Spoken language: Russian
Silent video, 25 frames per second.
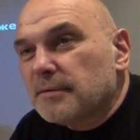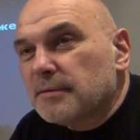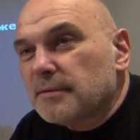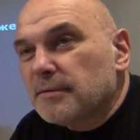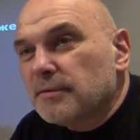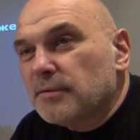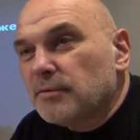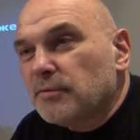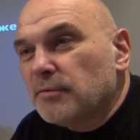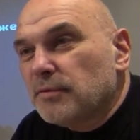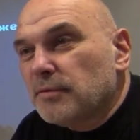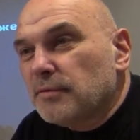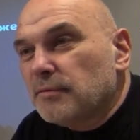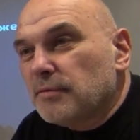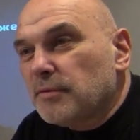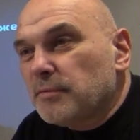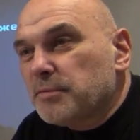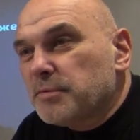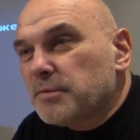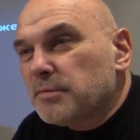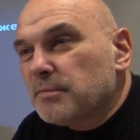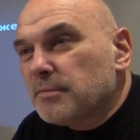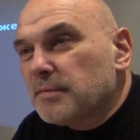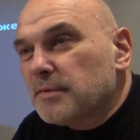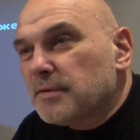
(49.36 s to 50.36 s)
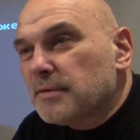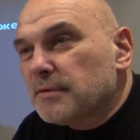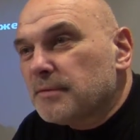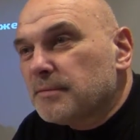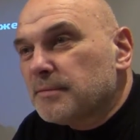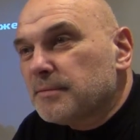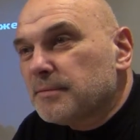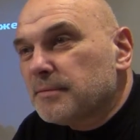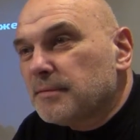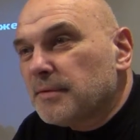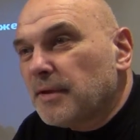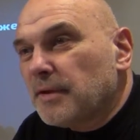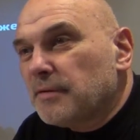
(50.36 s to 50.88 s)
ну и, в общем-то,
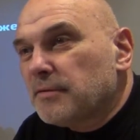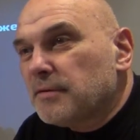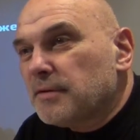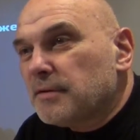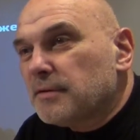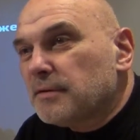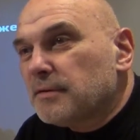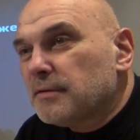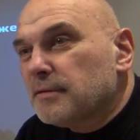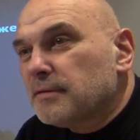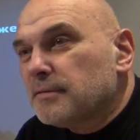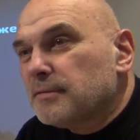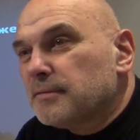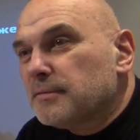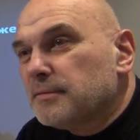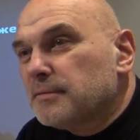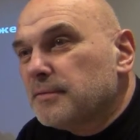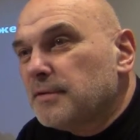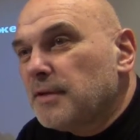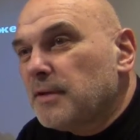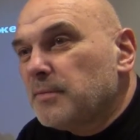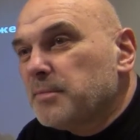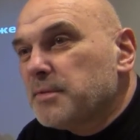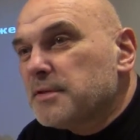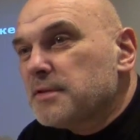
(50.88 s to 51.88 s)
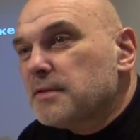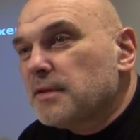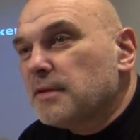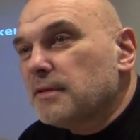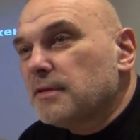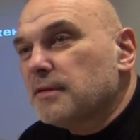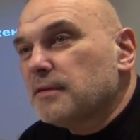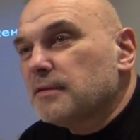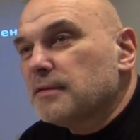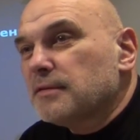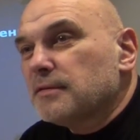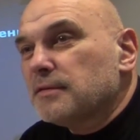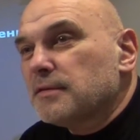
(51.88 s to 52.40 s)
наверное, не
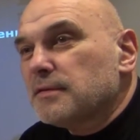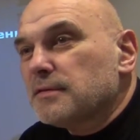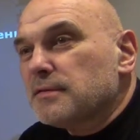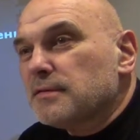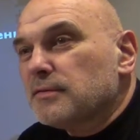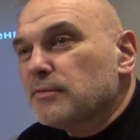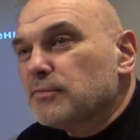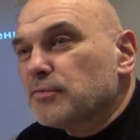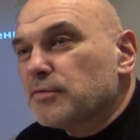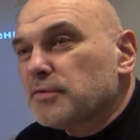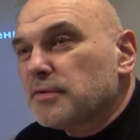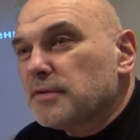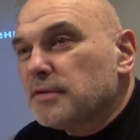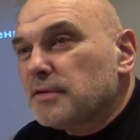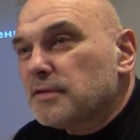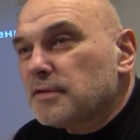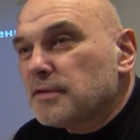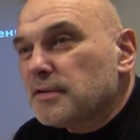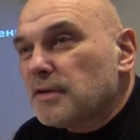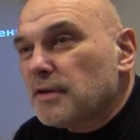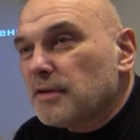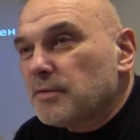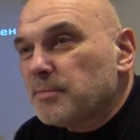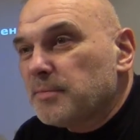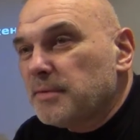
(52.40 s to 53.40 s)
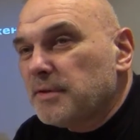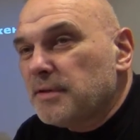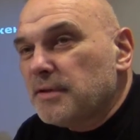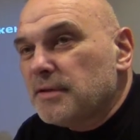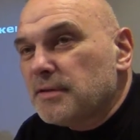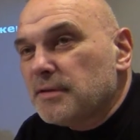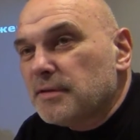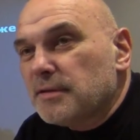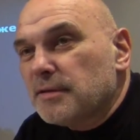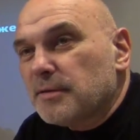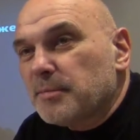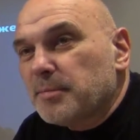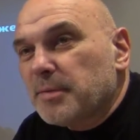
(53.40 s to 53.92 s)
обязательно это слушать. Это же как бы
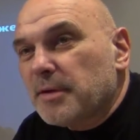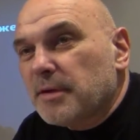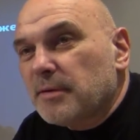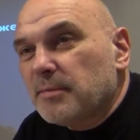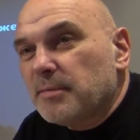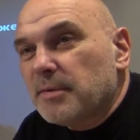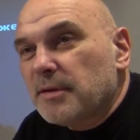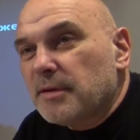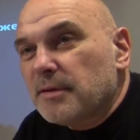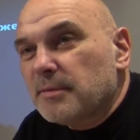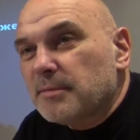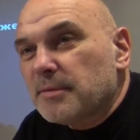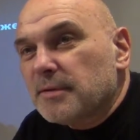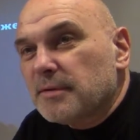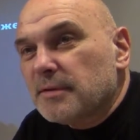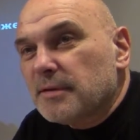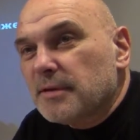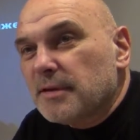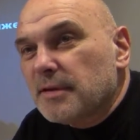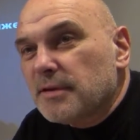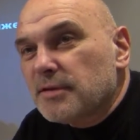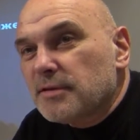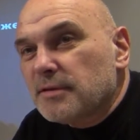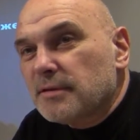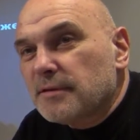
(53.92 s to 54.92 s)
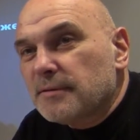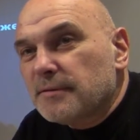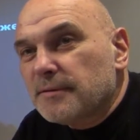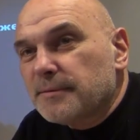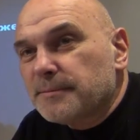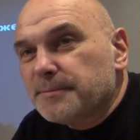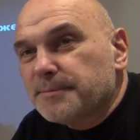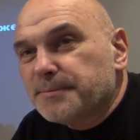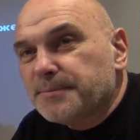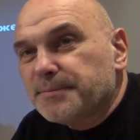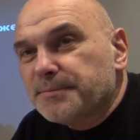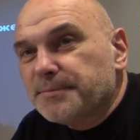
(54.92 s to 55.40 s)
личная проблема каждого